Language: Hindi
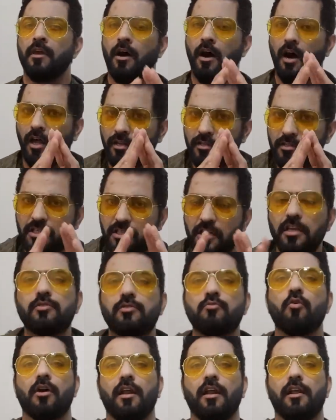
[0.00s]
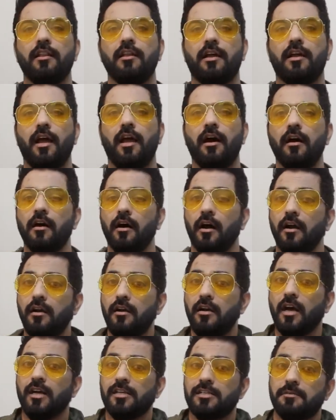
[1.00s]
हर चीज को करके दिखाया हर
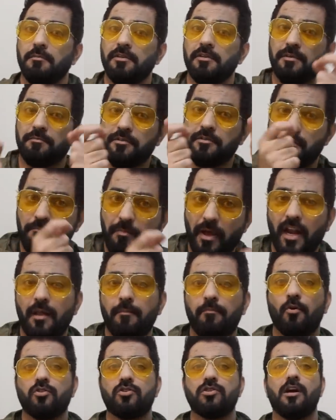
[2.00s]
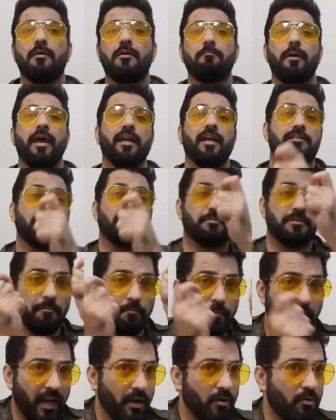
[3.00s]
टास्क में सबसे पहले पहुंचा बैग सबसे
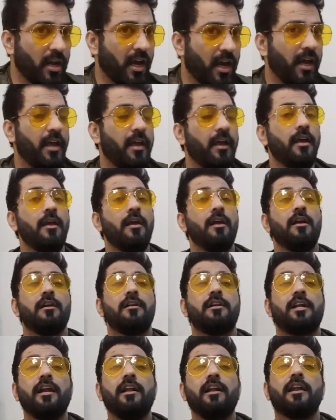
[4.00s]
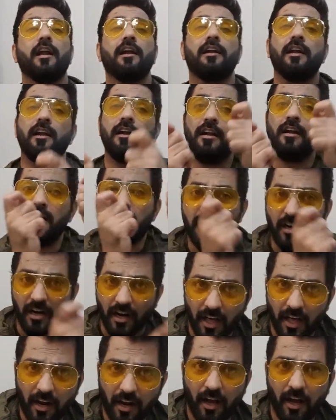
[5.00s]
पहले उठाए डेडिकेटेडली
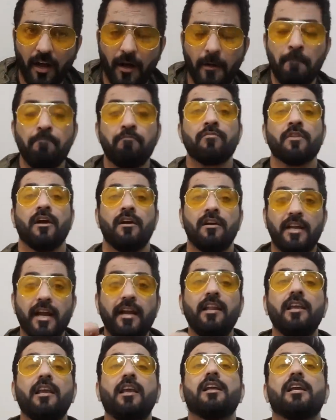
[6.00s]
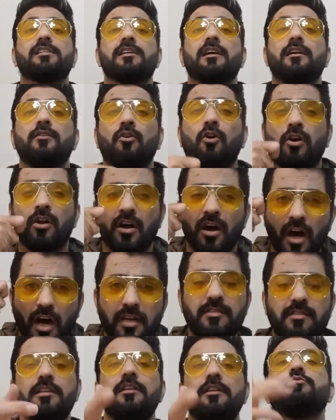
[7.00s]
खड़ा रहा डेडिकेशन और
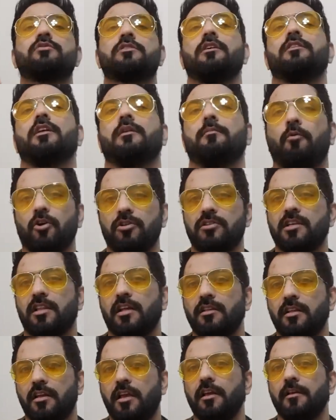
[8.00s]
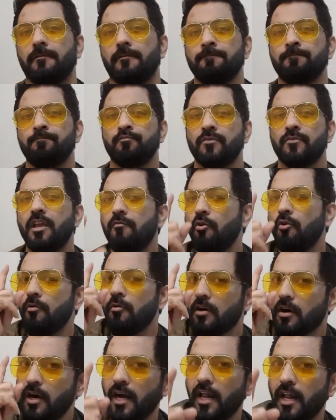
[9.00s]
हर चीज उसके अंदर बहुत ज्यादा दिखी कि वो
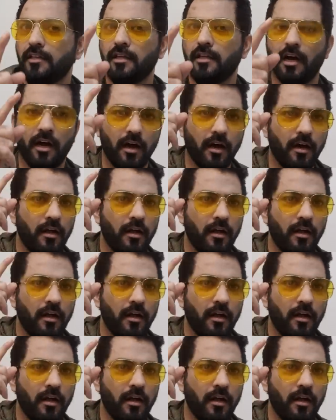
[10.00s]
खड़ा था